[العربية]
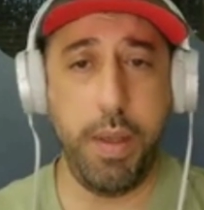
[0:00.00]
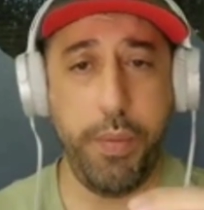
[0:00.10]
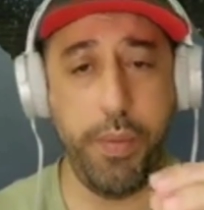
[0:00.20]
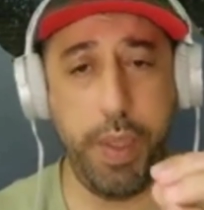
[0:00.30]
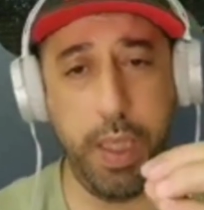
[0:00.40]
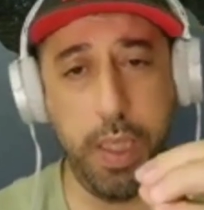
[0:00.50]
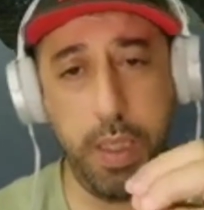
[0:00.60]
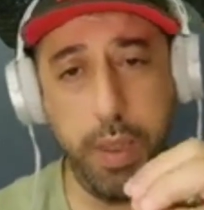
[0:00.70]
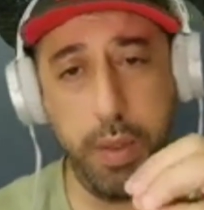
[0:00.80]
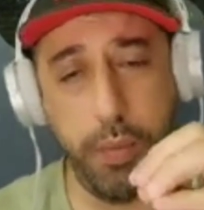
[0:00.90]
في
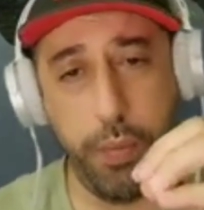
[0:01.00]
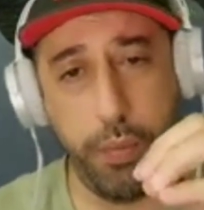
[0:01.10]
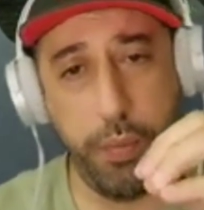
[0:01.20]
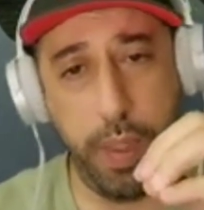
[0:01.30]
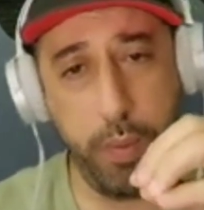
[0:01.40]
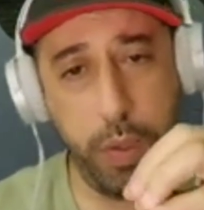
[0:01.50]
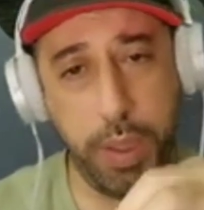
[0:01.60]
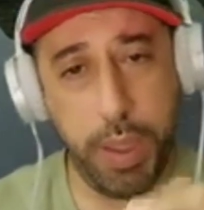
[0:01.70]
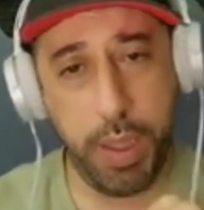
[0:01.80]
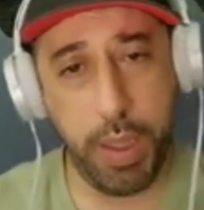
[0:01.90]
في
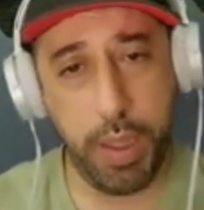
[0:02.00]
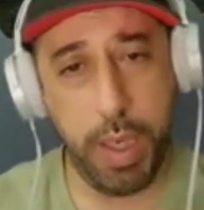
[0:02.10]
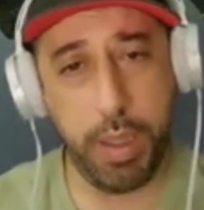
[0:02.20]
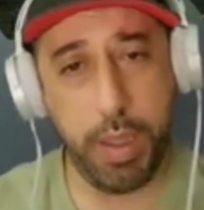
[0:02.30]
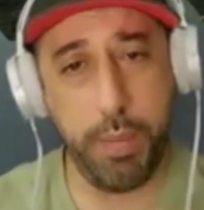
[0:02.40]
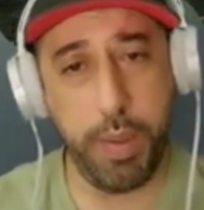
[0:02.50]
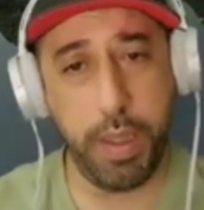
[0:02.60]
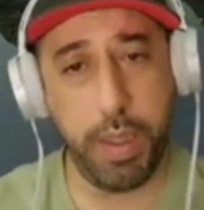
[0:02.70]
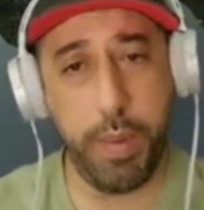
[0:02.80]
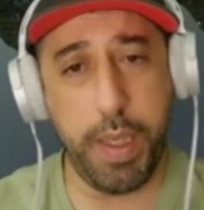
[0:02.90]
مشكله راح
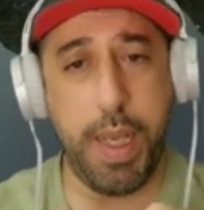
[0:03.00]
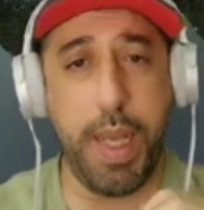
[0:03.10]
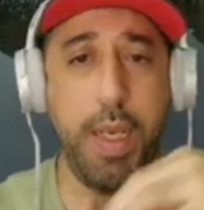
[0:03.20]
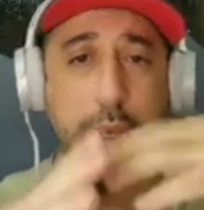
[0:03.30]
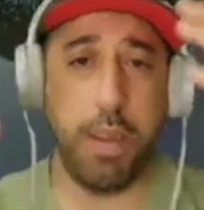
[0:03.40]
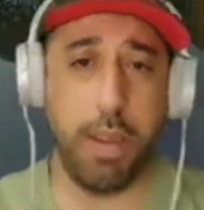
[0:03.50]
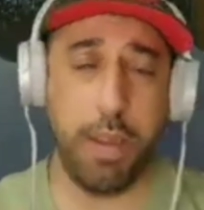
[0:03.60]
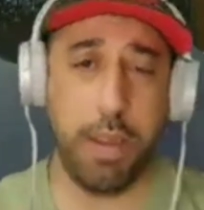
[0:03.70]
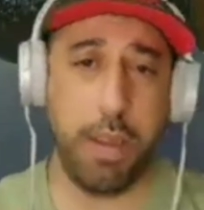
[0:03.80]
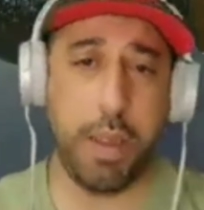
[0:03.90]
تكبر عن
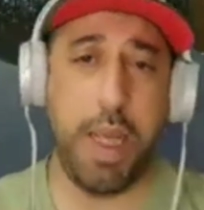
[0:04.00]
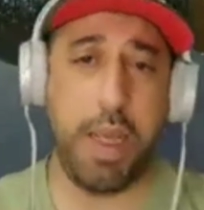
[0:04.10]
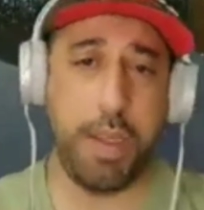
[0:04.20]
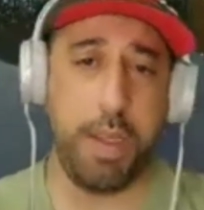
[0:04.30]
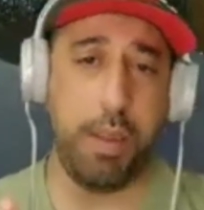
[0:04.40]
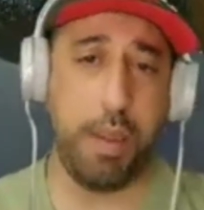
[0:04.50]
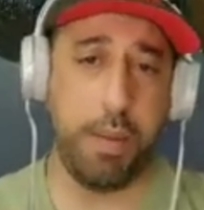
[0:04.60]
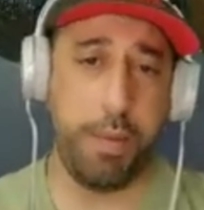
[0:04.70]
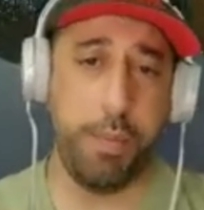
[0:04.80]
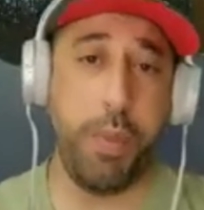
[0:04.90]
تطلع عن السيطره
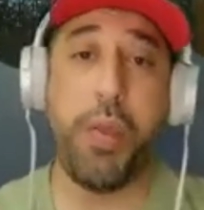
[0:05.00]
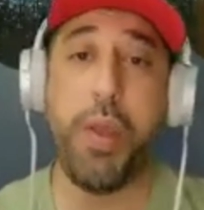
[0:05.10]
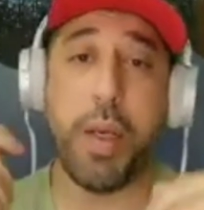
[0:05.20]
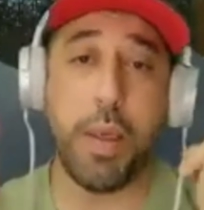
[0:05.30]
بكثير